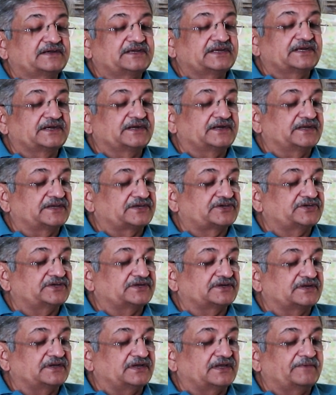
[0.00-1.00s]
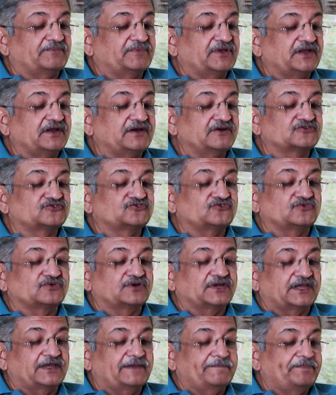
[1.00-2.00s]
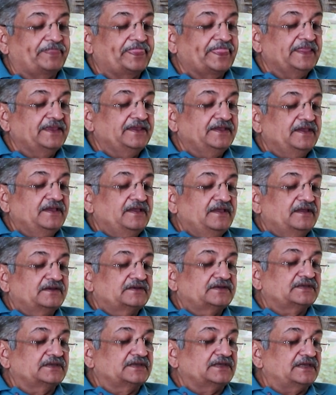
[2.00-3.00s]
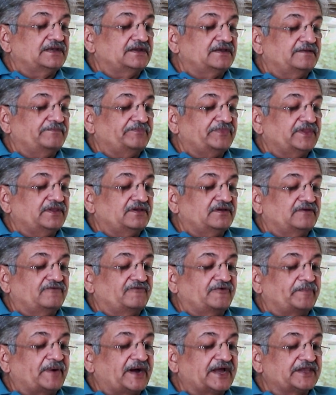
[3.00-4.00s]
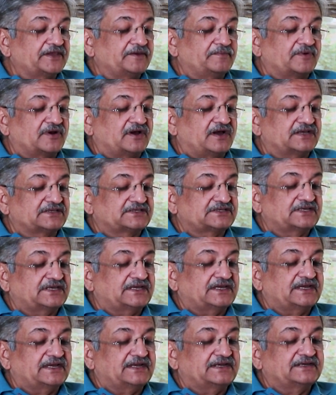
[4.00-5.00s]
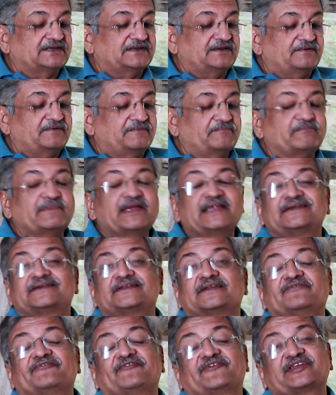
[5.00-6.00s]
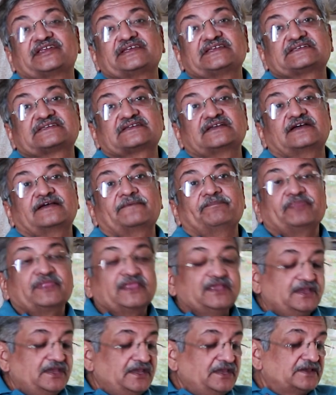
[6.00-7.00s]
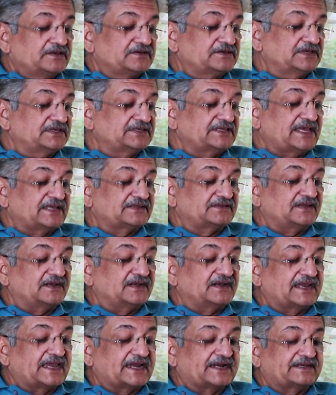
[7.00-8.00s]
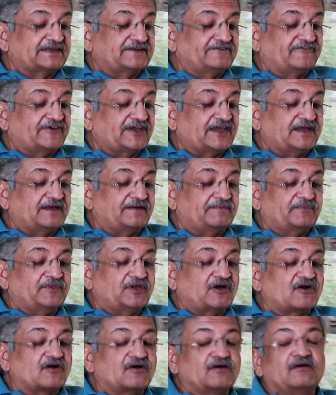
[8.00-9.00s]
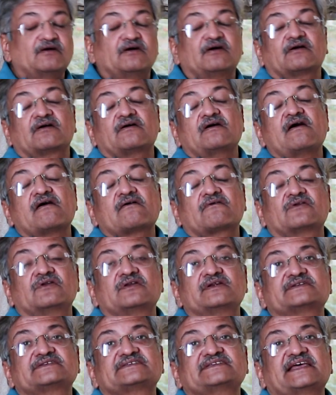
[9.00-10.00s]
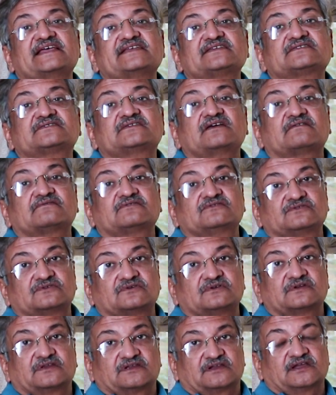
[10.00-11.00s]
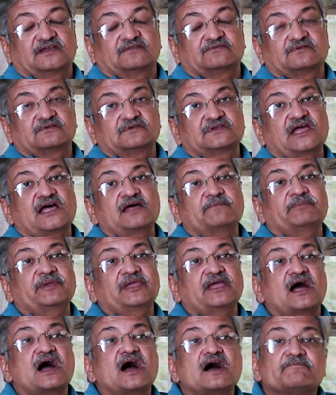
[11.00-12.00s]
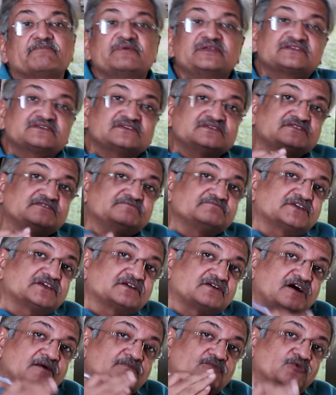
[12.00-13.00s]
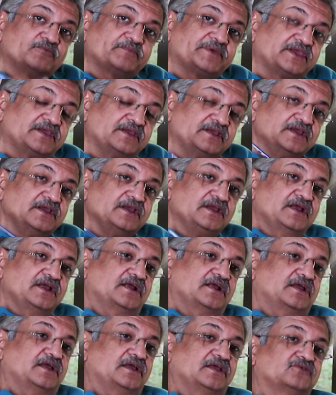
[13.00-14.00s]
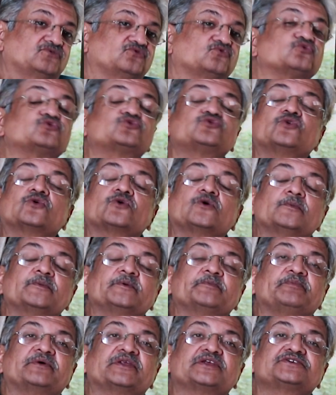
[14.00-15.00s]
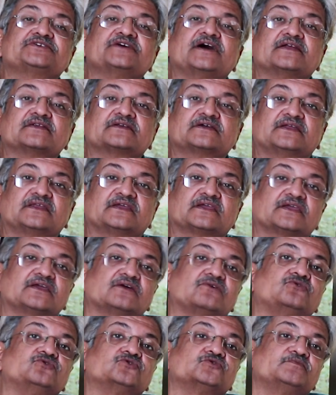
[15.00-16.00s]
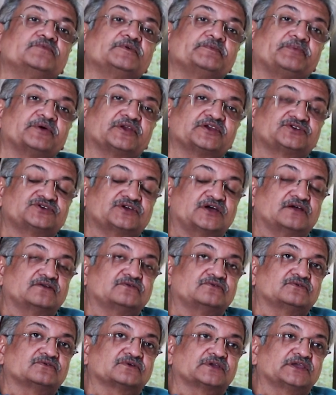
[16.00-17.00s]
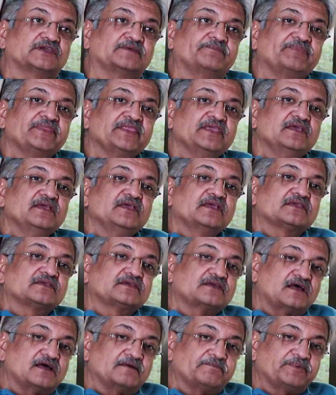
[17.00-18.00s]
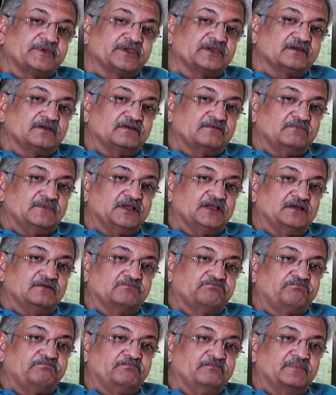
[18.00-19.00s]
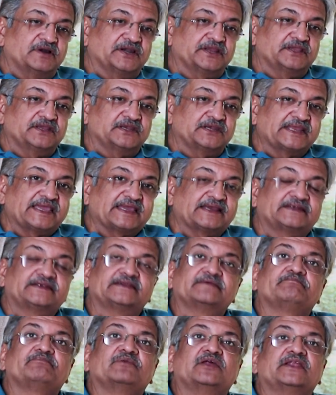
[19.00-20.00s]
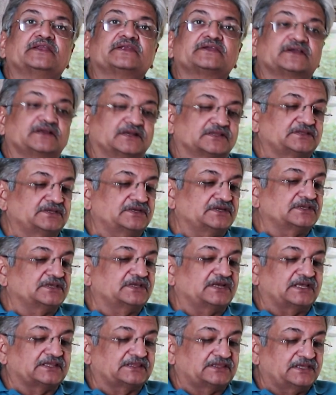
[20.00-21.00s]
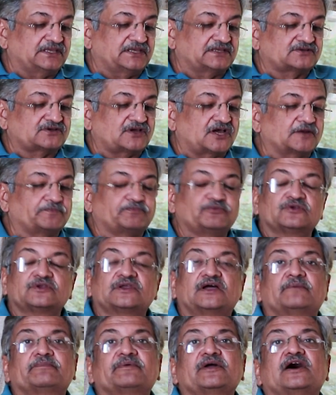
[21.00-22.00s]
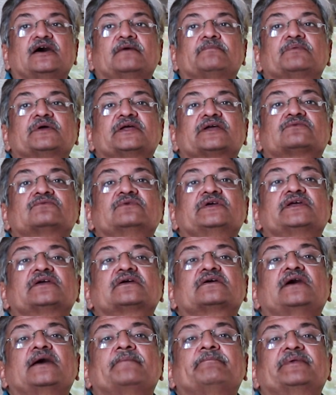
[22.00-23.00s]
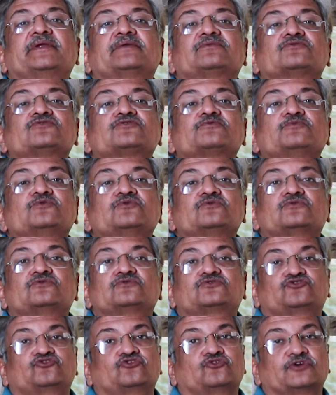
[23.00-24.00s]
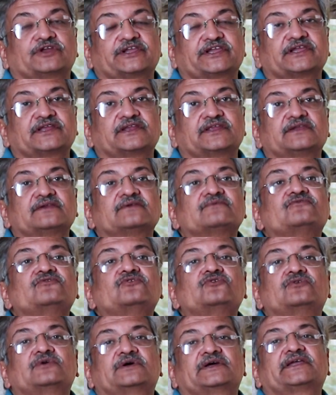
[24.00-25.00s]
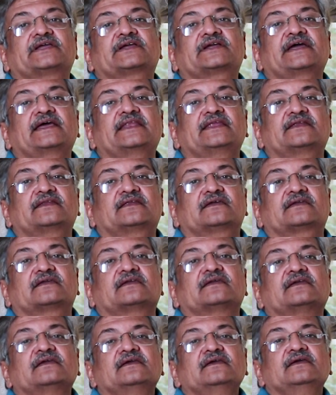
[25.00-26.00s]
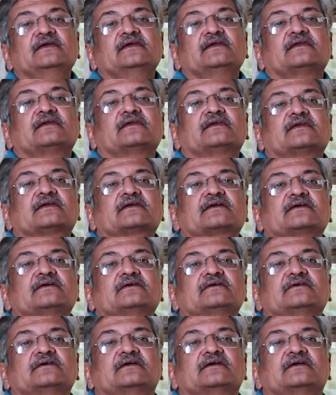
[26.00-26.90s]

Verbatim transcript: डिग्रेडेशन का है कर्ज़ों का है ठीक है ना वबाई अमराज का है मेंटल वरीज़ का है ये ज़्यादातर नेगेटिव है ऑकुलट सेंस जादू टोने का तो यहाँ पे आप इस किस्म के कामों में दूसरों को भी परेशान करेंगे ख़ुद भी परेशान होंगे यहाँ पे बड़ी नेगेटिव प्लानिंग करते नज़र आते हैं स्कॉर्पियो यहाँ पे आप एक एक अपने दुश्मनों को छोड़ेंगे नहीं वो एक कह लेंगे कि एक